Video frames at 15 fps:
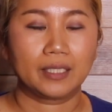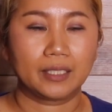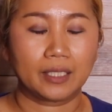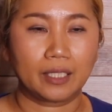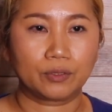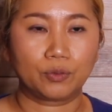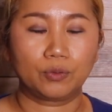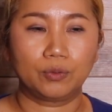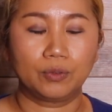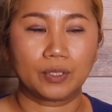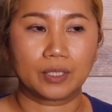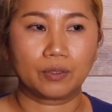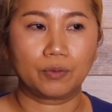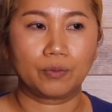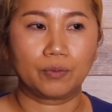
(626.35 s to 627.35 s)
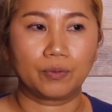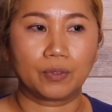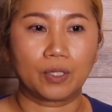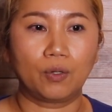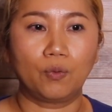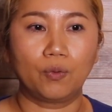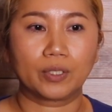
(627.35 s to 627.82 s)
被害とあの
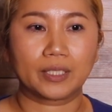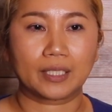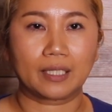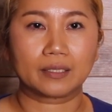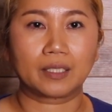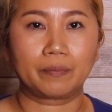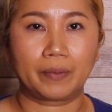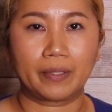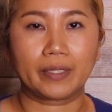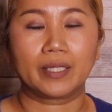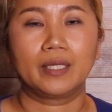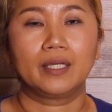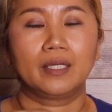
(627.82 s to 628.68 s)
が大きかった場合、